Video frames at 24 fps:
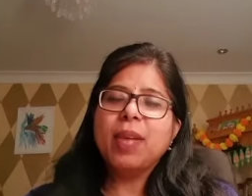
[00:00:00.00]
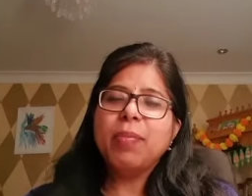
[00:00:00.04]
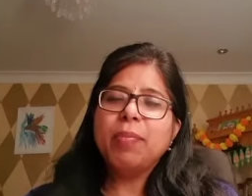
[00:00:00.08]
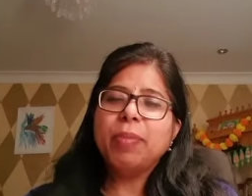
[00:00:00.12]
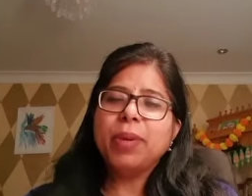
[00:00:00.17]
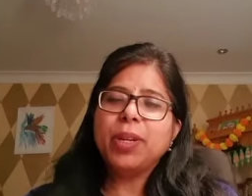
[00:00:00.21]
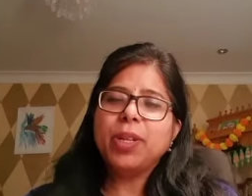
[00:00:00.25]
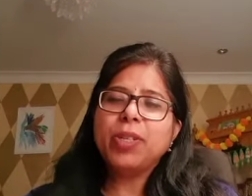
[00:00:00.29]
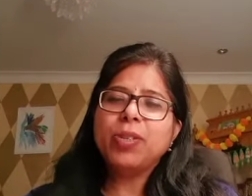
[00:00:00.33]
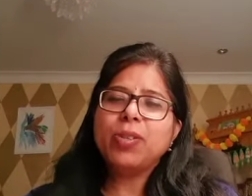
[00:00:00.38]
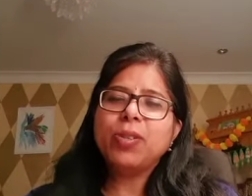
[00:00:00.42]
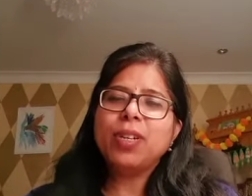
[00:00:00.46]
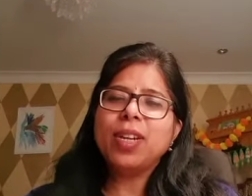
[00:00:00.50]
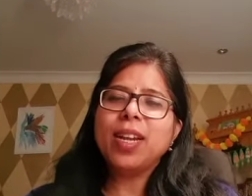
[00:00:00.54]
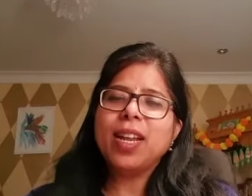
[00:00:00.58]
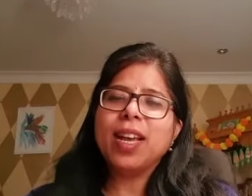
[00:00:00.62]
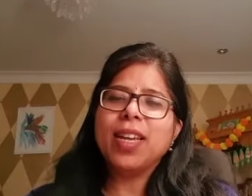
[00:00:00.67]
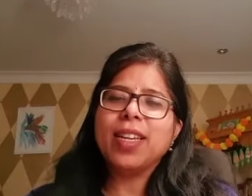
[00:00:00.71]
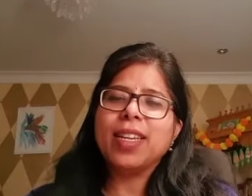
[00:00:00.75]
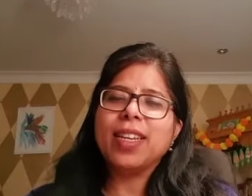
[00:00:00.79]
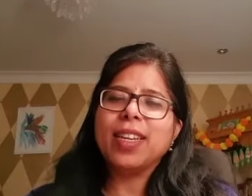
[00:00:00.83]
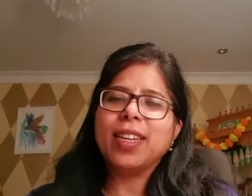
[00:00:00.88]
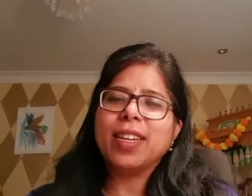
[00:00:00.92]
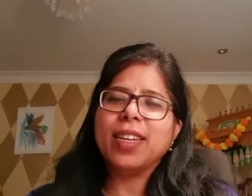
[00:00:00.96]

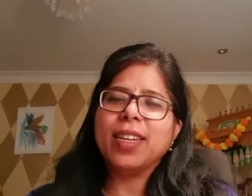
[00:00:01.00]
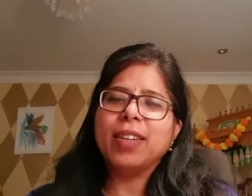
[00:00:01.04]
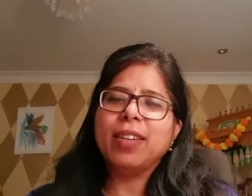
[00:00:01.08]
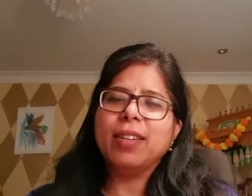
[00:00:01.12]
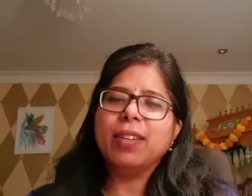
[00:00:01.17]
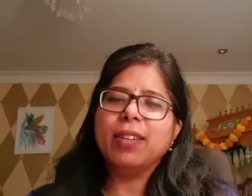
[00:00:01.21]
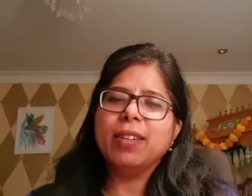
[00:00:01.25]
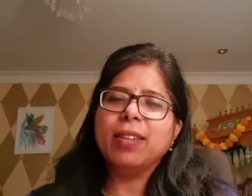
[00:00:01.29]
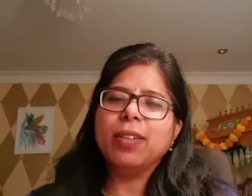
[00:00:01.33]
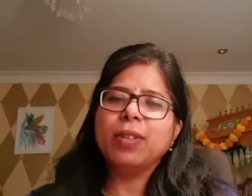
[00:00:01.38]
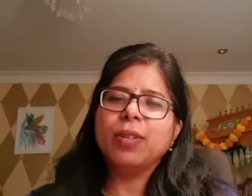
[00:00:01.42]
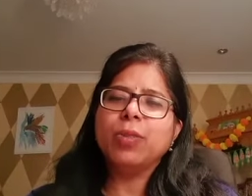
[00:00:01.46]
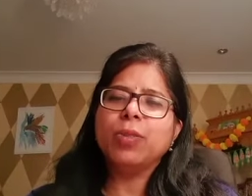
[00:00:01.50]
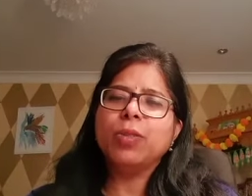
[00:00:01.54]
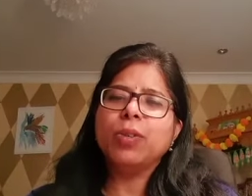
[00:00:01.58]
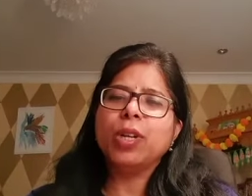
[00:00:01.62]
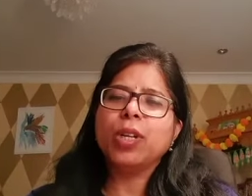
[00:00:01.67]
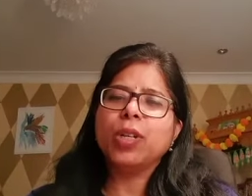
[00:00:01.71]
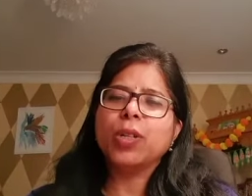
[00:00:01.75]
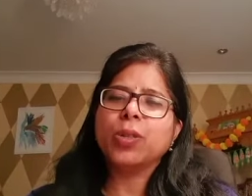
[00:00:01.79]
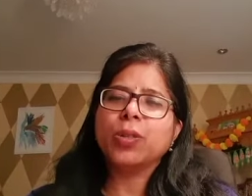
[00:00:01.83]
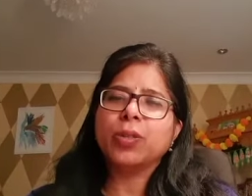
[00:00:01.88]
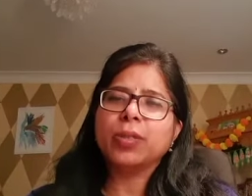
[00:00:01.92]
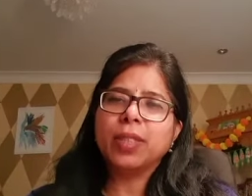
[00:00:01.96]
பெற்றோர்களாகிய நீங்கள்
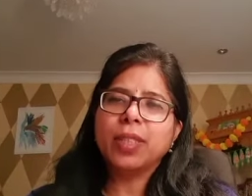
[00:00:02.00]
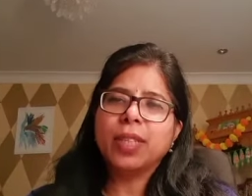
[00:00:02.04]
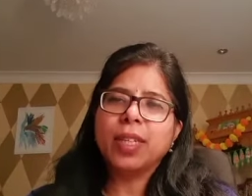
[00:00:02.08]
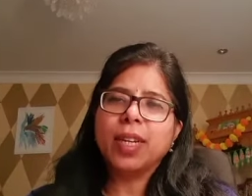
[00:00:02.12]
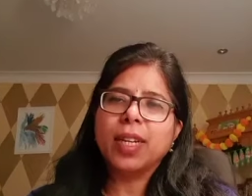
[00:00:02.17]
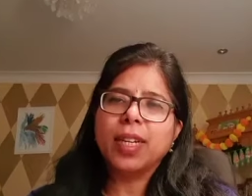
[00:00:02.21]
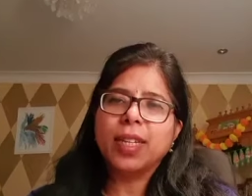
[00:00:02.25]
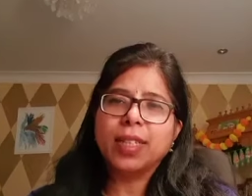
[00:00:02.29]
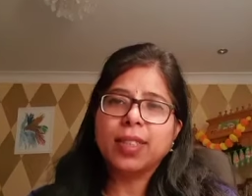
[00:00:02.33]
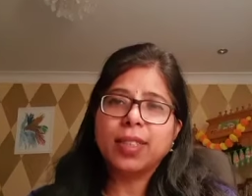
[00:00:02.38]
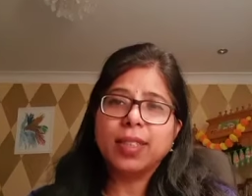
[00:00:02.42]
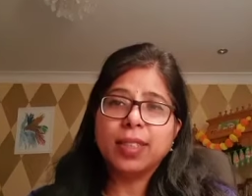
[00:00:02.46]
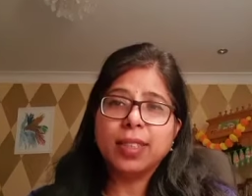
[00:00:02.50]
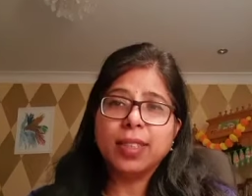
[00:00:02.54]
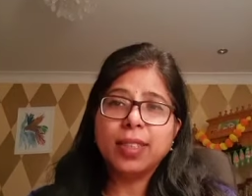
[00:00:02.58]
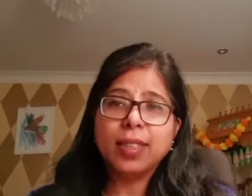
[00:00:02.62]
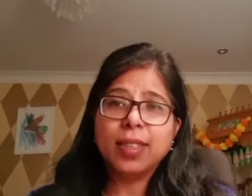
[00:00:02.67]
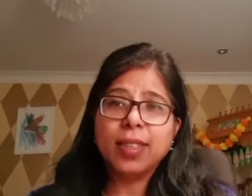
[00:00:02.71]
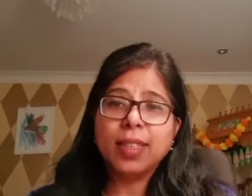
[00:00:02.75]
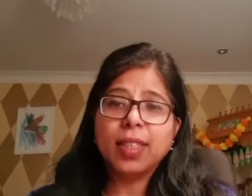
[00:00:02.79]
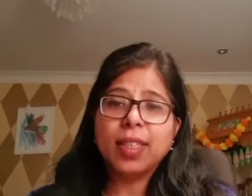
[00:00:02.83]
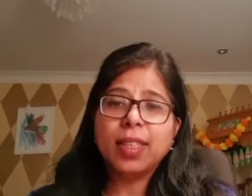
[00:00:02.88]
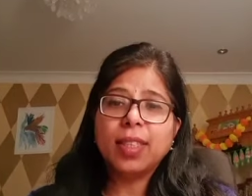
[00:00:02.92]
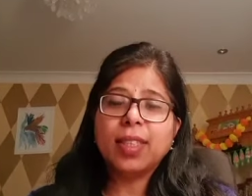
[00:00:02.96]
உங்கள் குழந்தைகளுக்கு
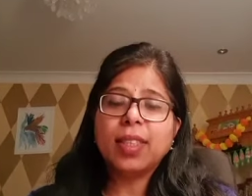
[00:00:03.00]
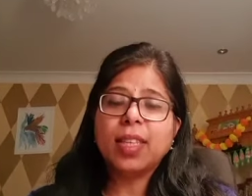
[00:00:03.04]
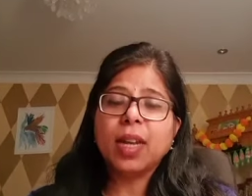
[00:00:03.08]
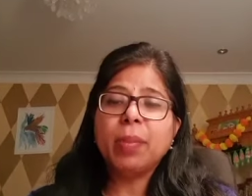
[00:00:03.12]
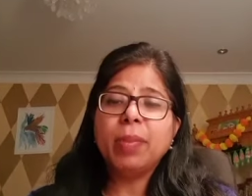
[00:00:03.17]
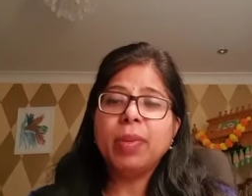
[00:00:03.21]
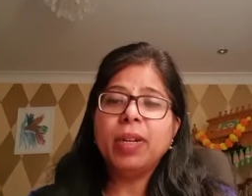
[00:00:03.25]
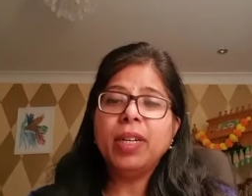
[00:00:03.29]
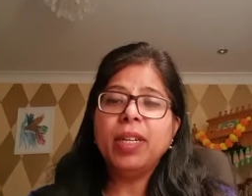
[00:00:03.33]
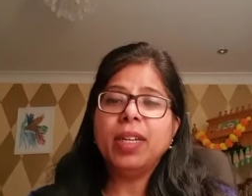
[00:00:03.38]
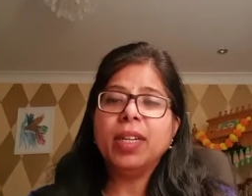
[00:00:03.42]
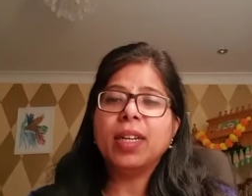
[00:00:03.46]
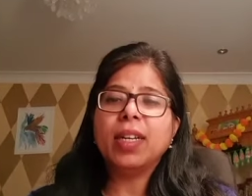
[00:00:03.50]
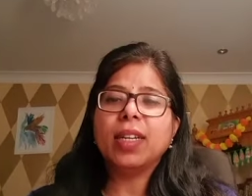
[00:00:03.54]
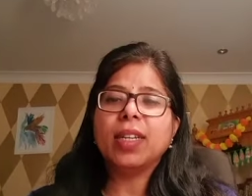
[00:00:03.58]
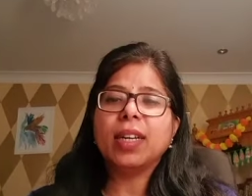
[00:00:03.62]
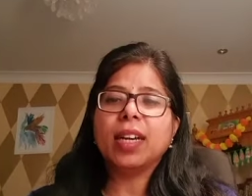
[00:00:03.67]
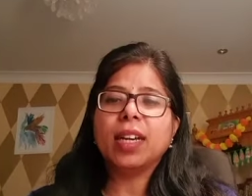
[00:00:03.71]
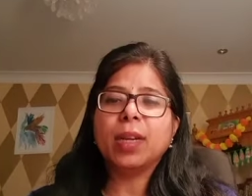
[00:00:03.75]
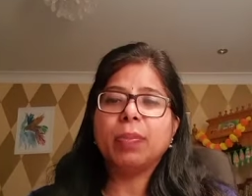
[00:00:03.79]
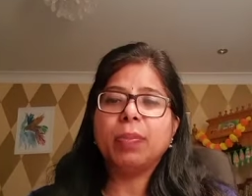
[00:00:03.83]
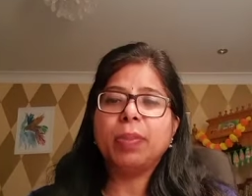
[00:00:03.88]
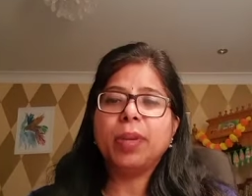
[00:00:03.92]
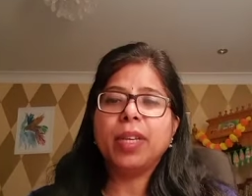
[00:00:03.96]
தமிழ்
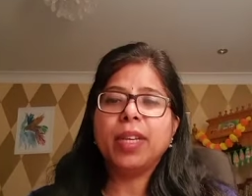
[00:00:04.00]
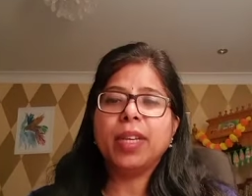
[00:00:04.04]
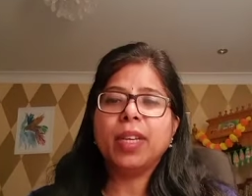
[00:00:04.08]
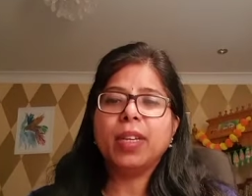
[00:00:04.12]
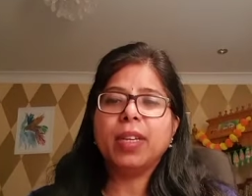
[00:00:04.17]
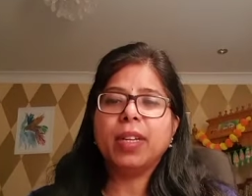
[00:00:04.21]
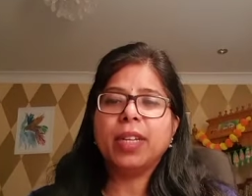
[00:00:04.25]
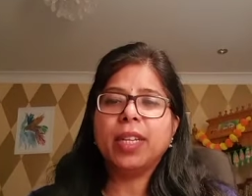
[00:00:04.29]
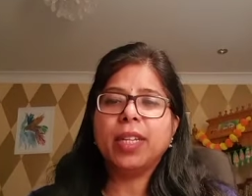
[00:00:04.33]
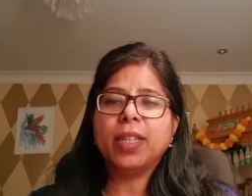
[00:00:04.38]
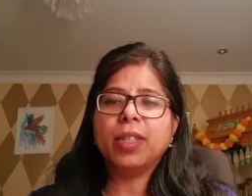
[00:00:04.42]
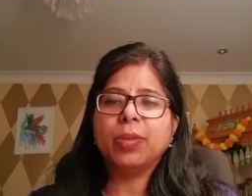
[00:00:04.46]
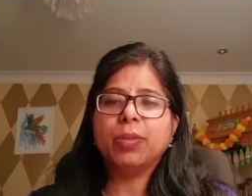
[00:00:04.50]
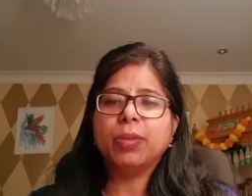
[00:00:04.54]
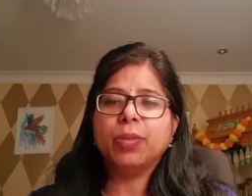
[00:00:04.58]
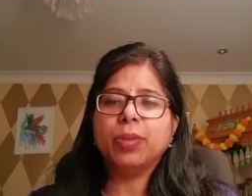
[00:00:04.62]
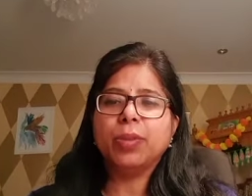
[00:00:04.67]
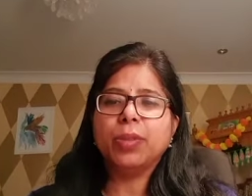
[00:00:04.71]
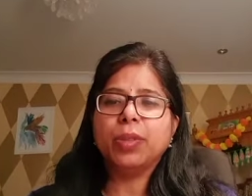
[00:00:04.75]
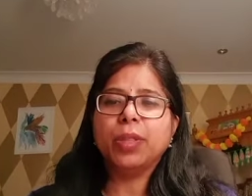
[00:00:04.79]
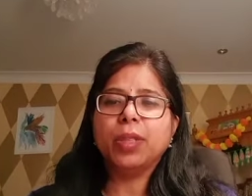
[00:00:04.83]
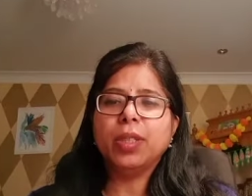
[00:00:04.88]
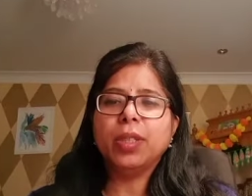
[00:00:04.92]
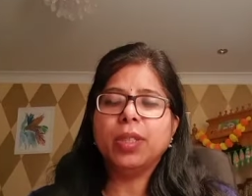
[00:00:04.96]
கற்பிக்க நினைக்கும்
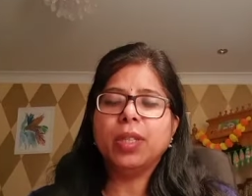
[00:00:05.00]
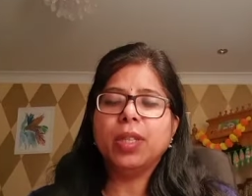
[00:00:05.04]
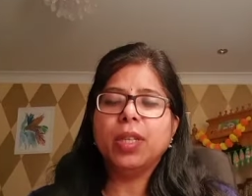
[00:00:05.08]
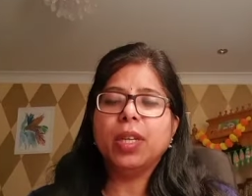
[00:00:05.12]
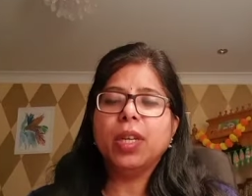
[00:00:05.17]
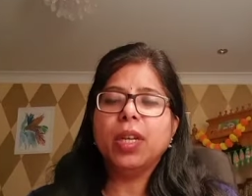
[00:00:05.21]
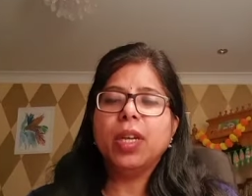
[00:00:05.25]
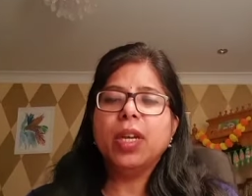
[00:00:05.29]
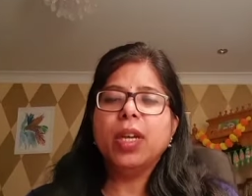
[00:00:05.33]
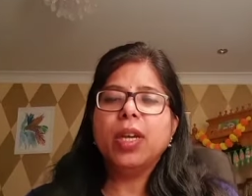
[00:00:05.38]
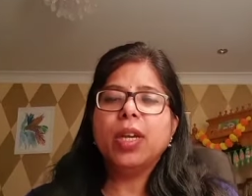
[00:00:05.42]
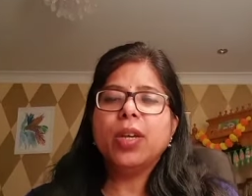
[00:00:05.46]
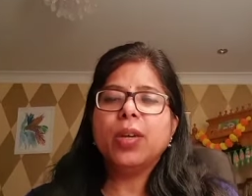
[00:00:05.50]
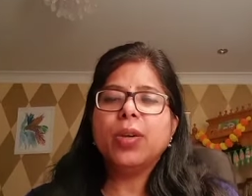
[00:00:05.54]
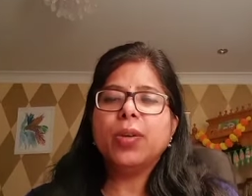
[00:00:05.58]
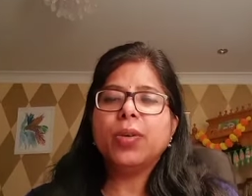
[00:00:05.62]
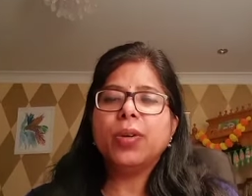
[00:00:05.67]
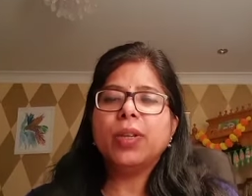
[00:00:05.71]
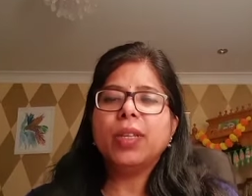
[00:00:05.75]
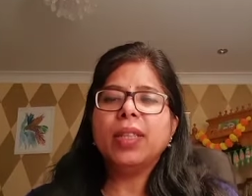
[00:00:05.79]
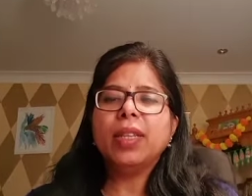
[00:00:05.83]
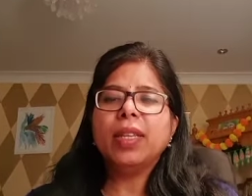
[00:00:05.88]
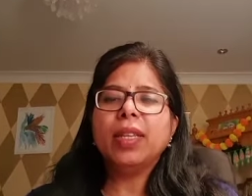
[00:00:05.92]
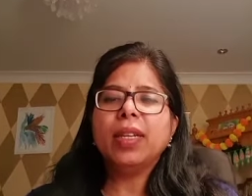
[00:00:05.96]
போது
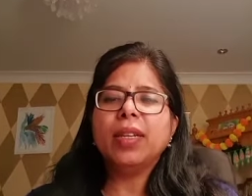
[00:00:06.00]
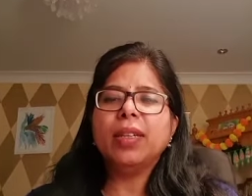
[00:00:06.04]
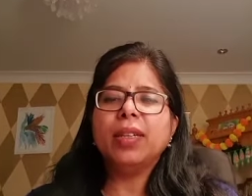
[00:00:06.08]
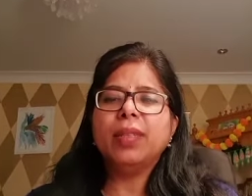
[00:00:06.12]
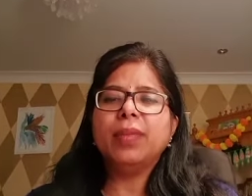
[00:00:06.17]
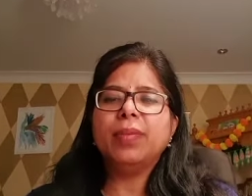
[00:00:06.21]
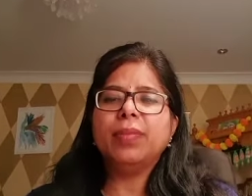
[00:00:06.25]
குழந்தைகள்